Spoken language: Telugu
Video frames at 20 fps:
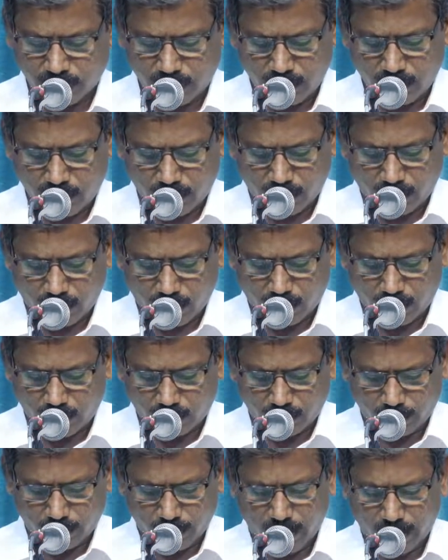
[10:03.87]
ఈ యొక్క
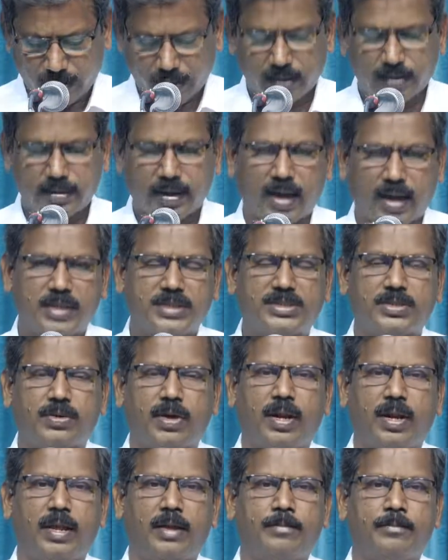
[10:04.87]
లేఖనం
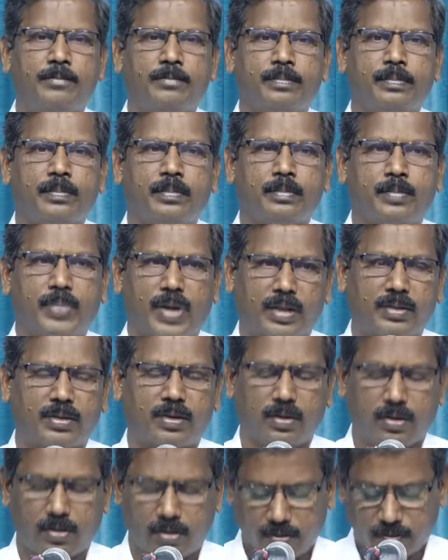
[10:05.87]
ధ్యానించుకొని
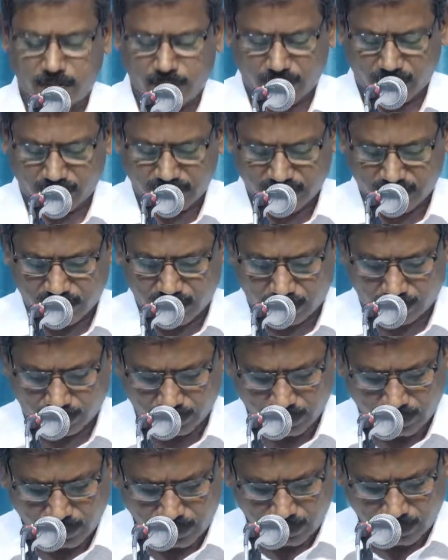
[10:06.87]
ప్రార్థనలో ప్రవేశిద్దాం
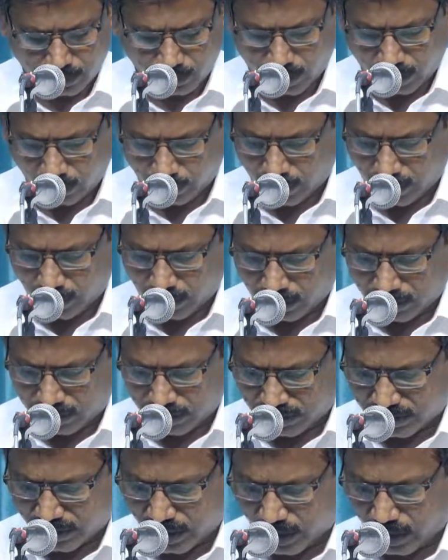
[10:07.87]
మొట్టమొదటిగా
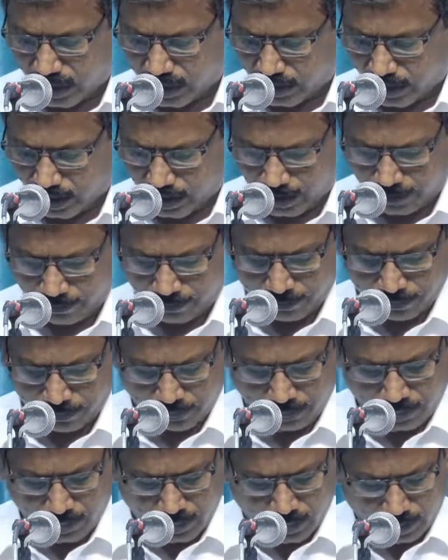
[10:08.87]
చూసినట్లయితే
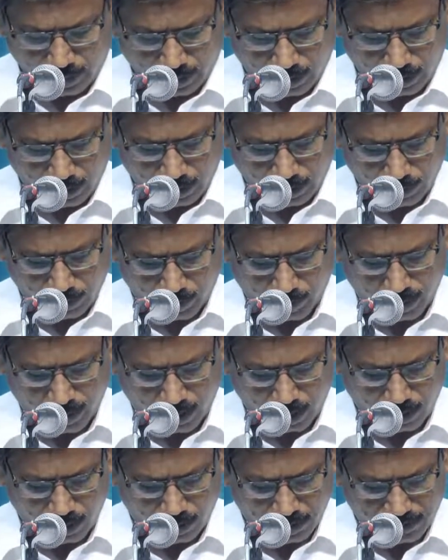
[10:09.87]
ముప్పై
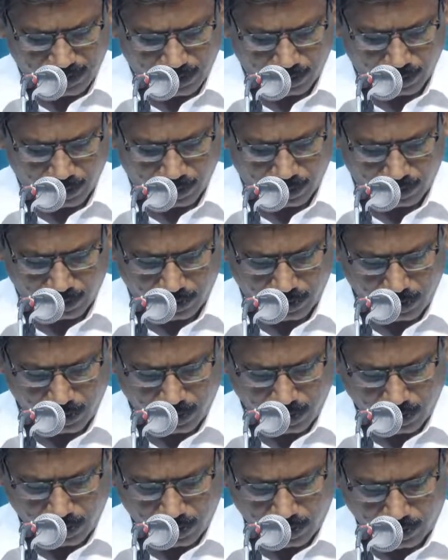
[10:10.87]
నాలుగో వచనంలో
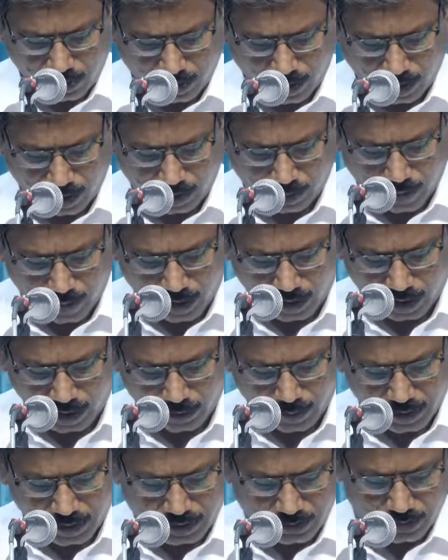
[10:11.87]
ఈ యొక్క మాట
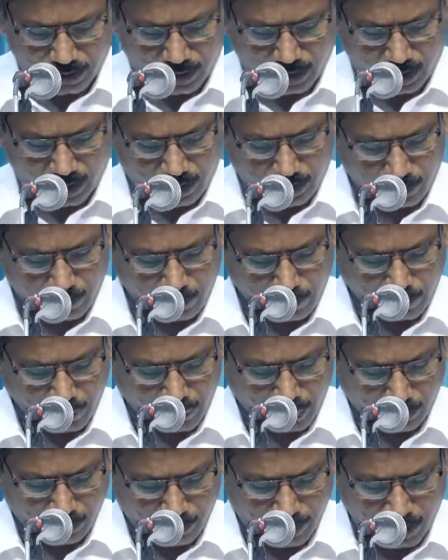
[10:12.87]
రాయబడుతుంది
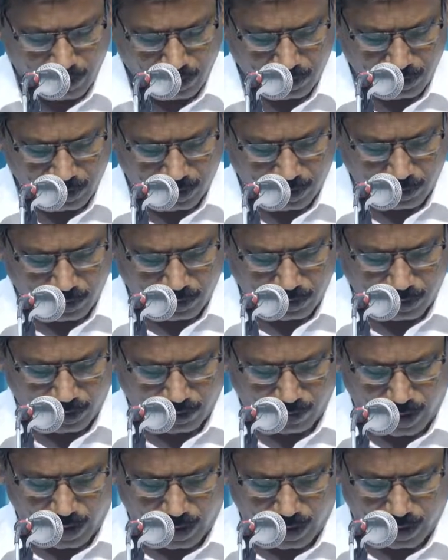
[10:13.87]
మీ హృదయంలో
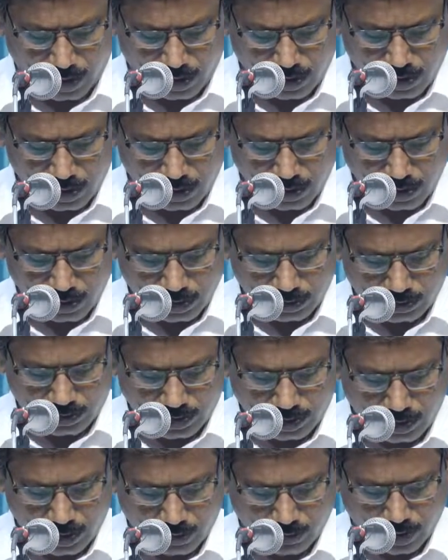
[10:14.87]
ఒకవేళ
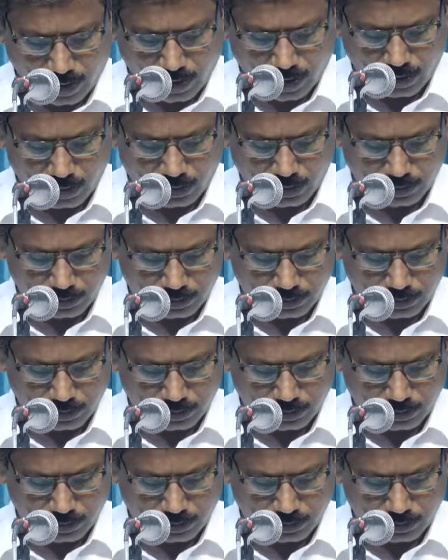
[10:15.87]
తిండి వలనను